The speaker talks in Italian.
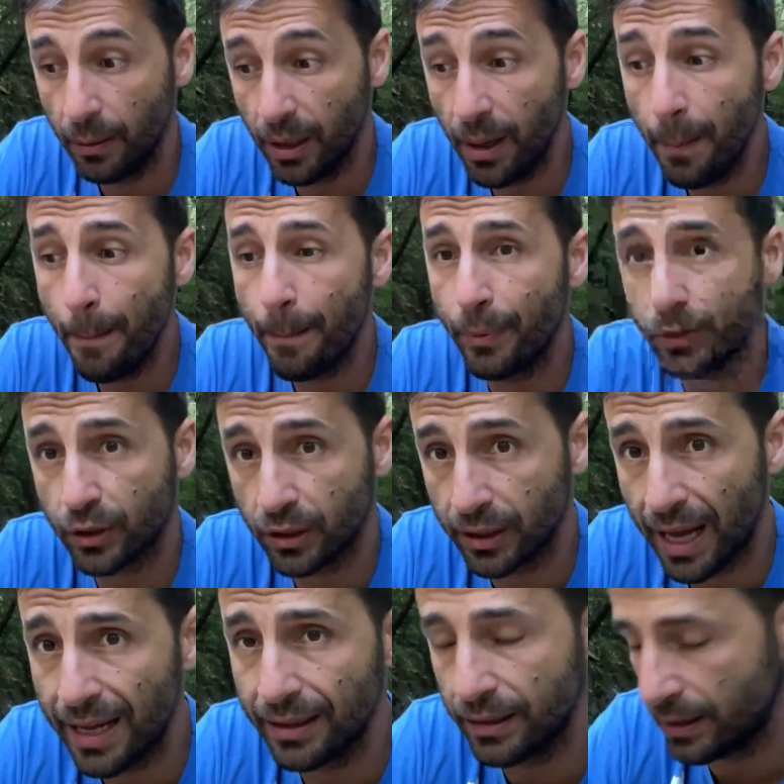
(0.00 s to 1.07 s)

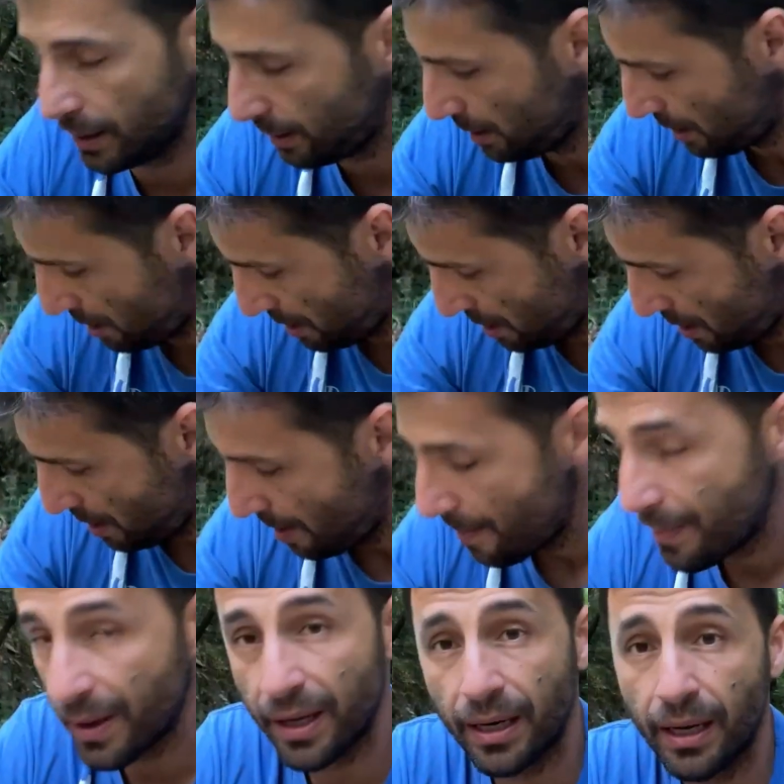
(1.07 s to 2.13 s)
importanti
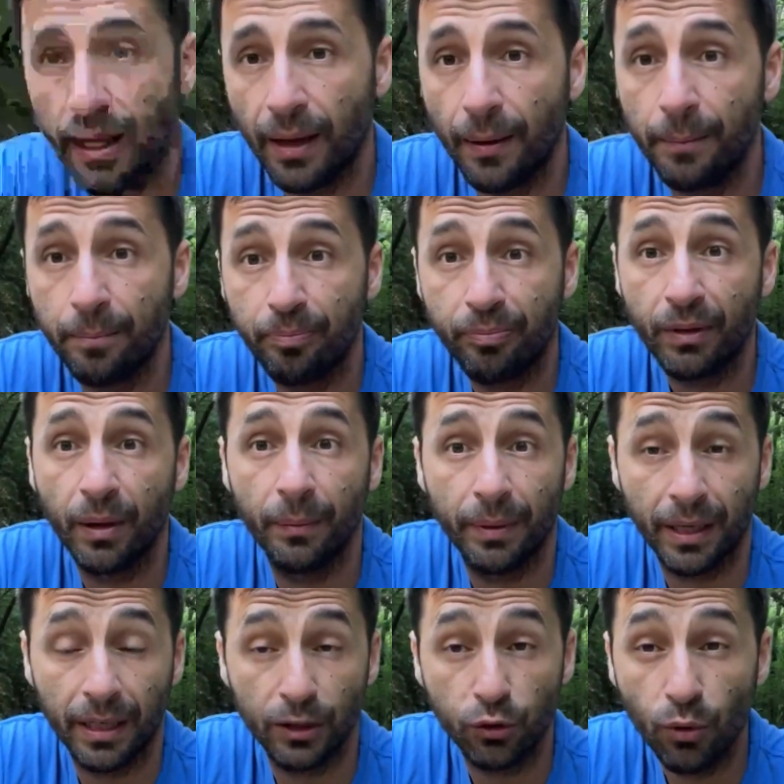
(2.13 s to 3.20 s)
per
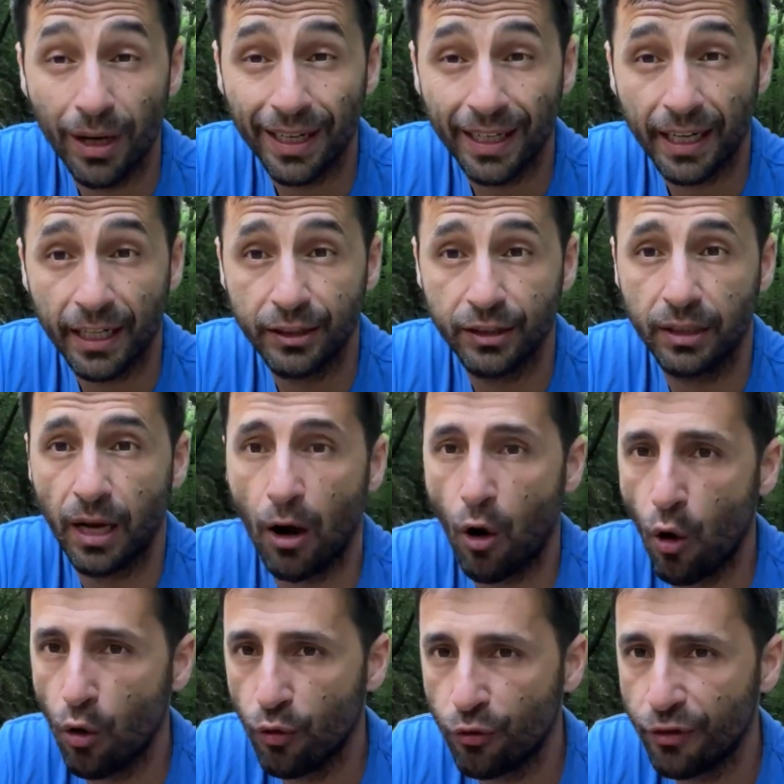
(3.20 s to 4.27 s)
per la sua crescita,
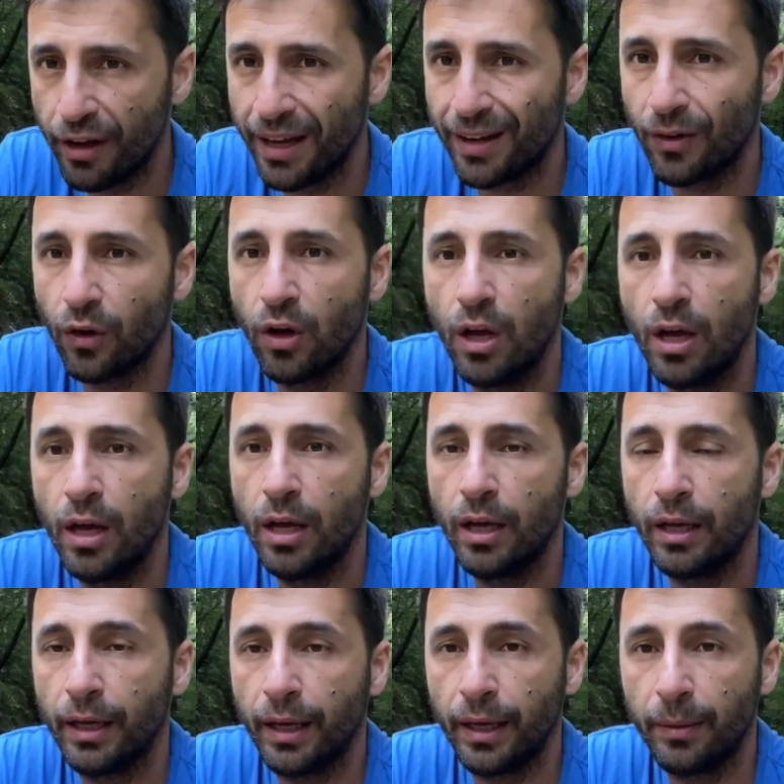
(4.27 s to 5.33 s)
ovvero
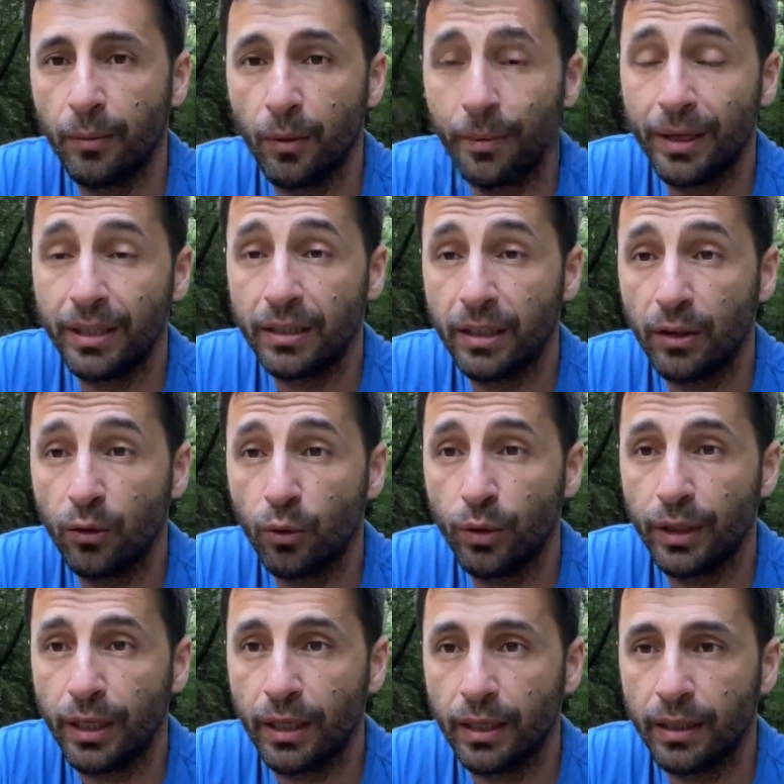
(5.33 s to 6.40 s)
eh, i momenti in
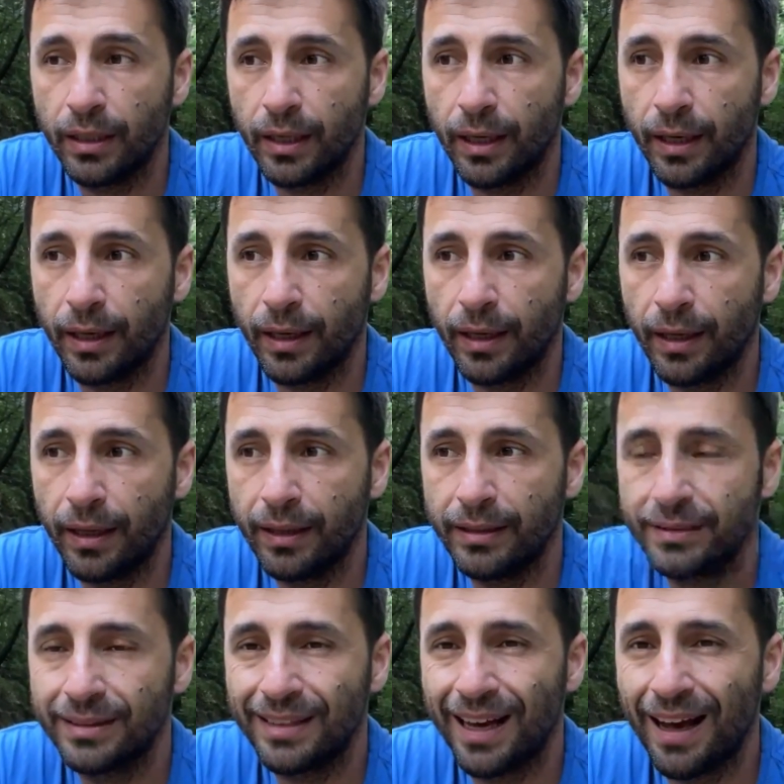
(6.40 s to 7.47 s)
cui eh,
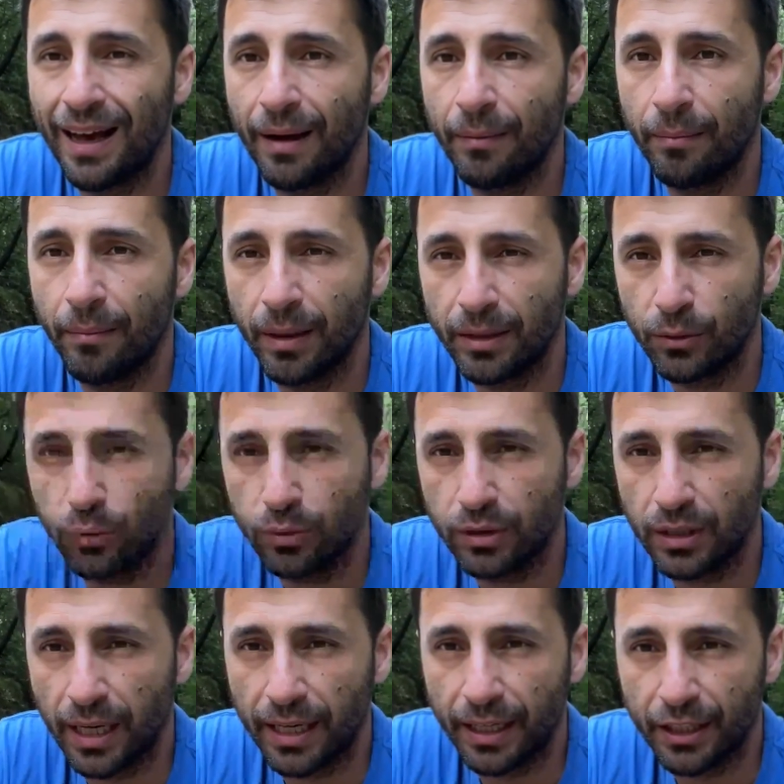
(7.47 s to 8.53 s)
sta,
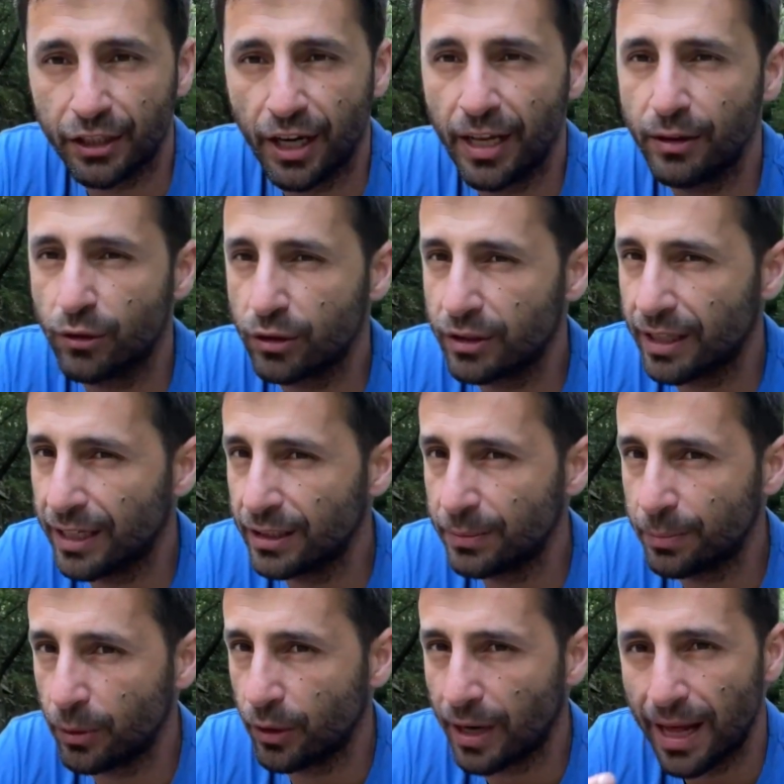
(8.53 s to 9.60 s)
sta crescendo, sta
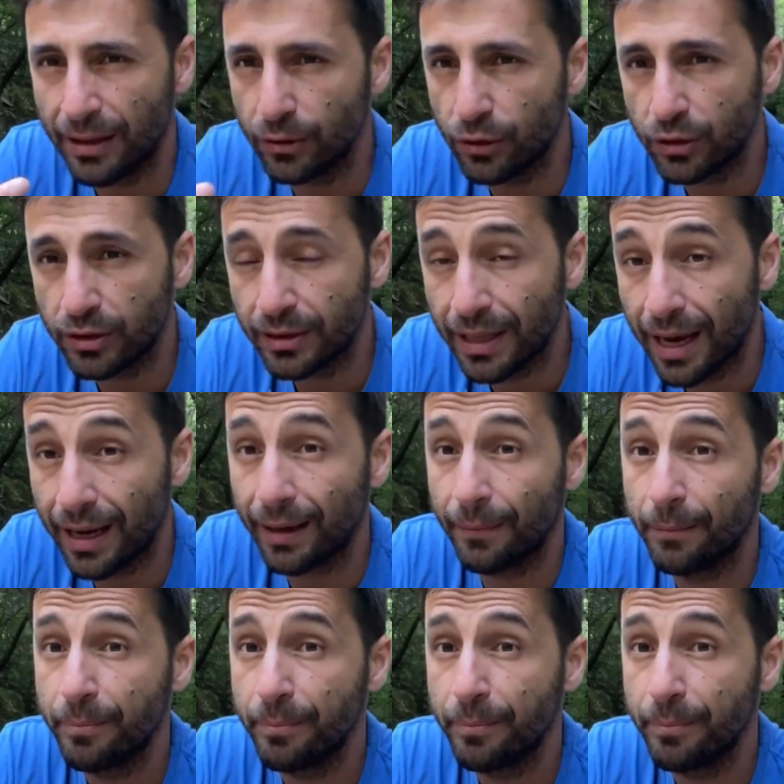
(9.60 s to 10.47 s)
esplorando, sta